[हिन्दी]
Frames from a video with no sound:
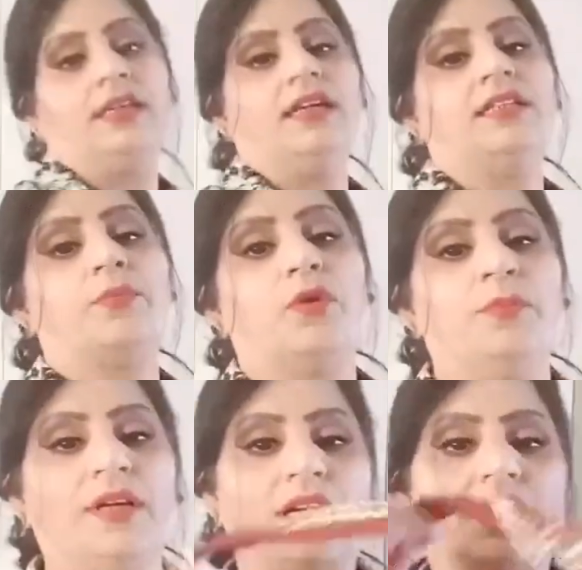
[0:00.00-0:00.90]
जब कोई
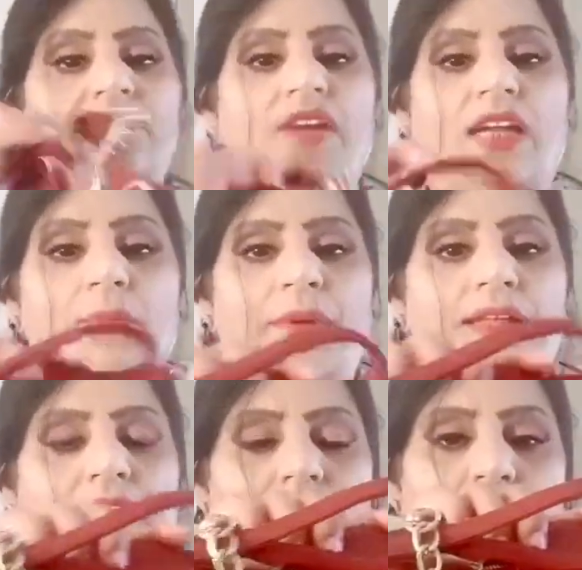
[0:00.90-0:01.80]
मैं ड्रेस वगैरह
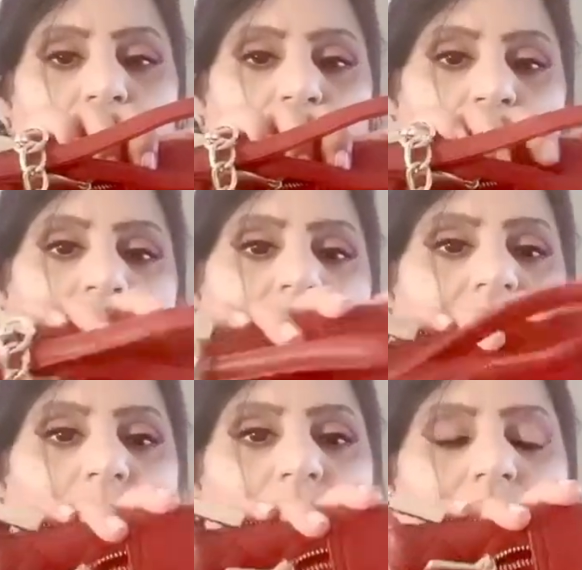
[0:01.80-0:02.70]
पहनती हूँ तो फिर ये
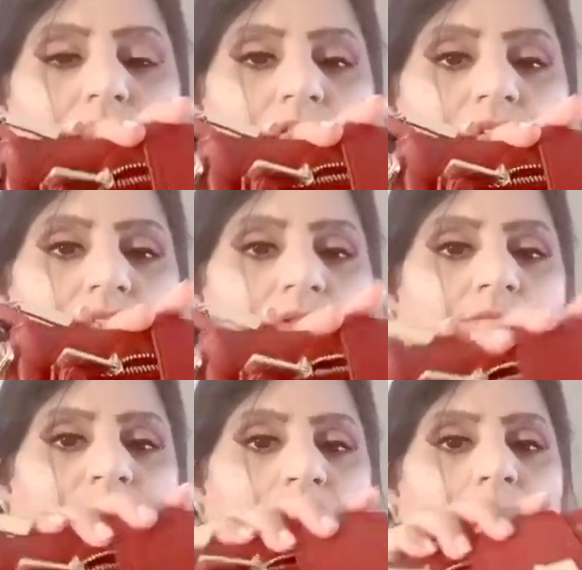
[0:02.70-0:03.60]
वाला बैग यूज़ करती हूँ
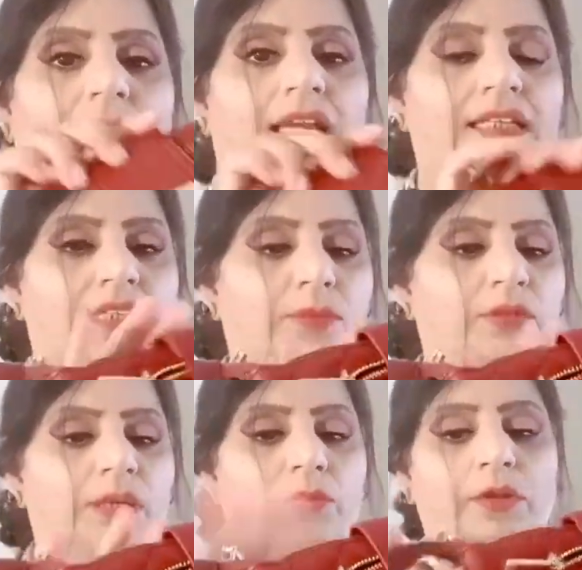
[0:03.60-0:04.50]
इसलिए
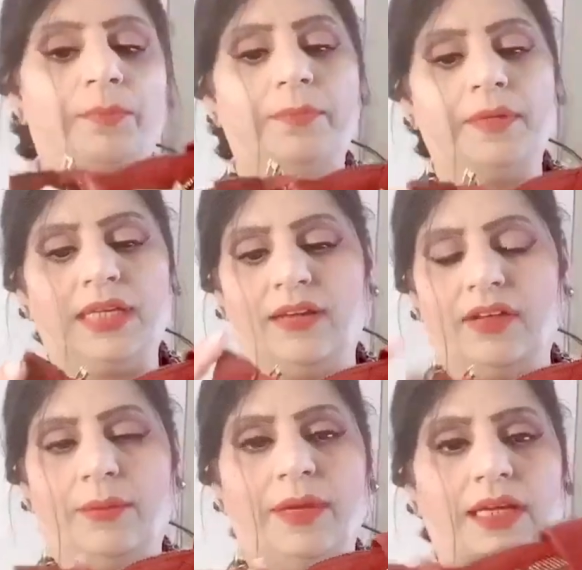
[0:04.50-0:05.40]
मुझे बहुत ये वाला
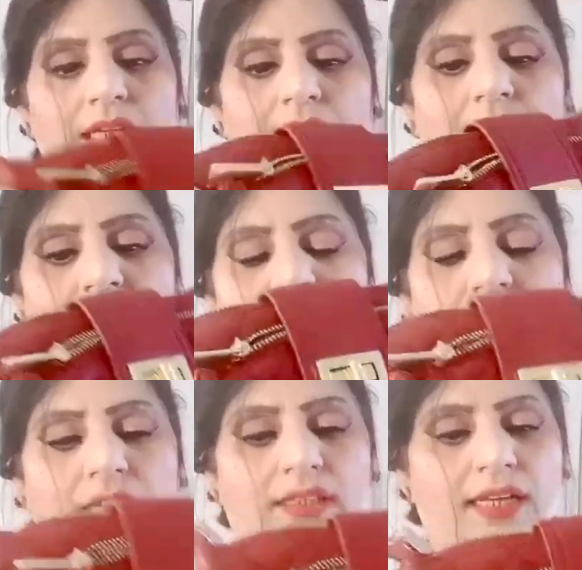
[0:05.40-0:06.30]
बैग अच्छा
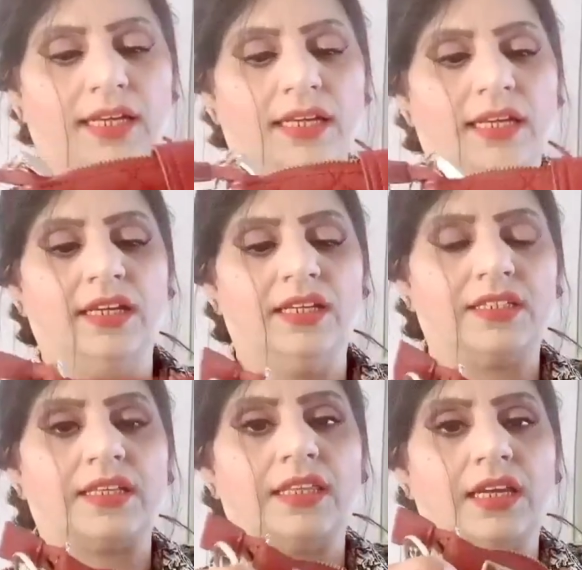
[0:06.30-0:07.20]
लगता है
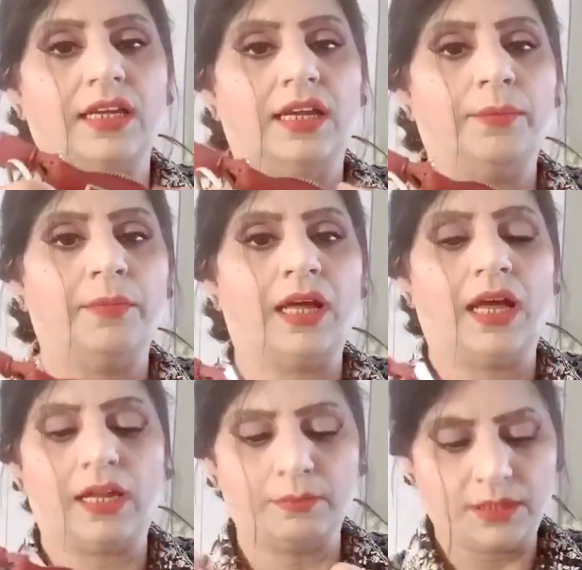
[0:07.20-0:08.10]
इसके अंदर
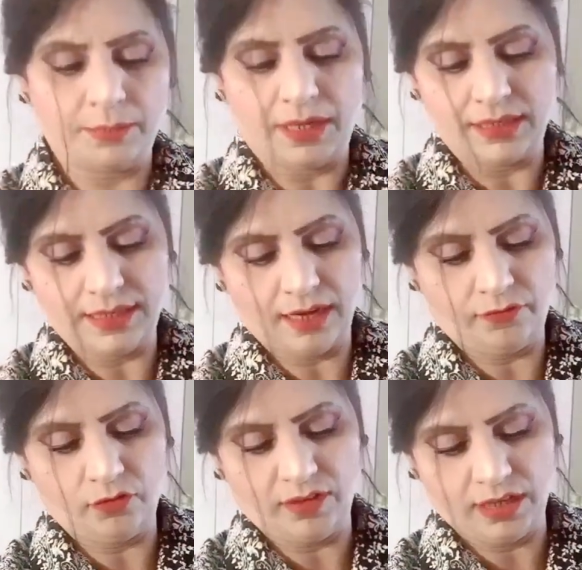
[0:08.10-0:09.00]
आराम से मेरा सेल
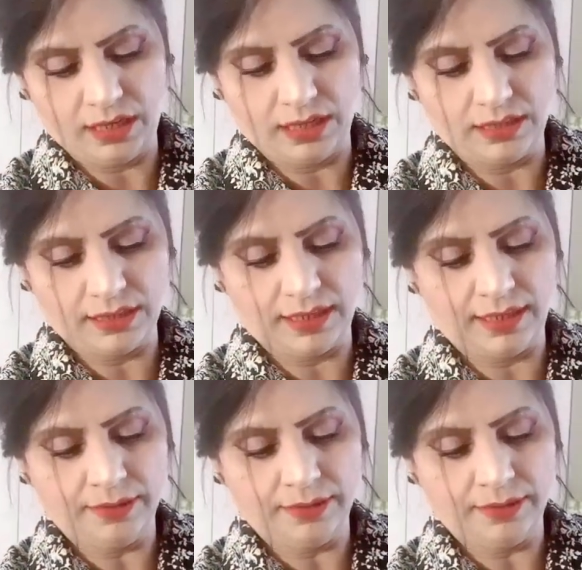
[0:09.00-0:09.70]
फोन वगैरह आ जाता है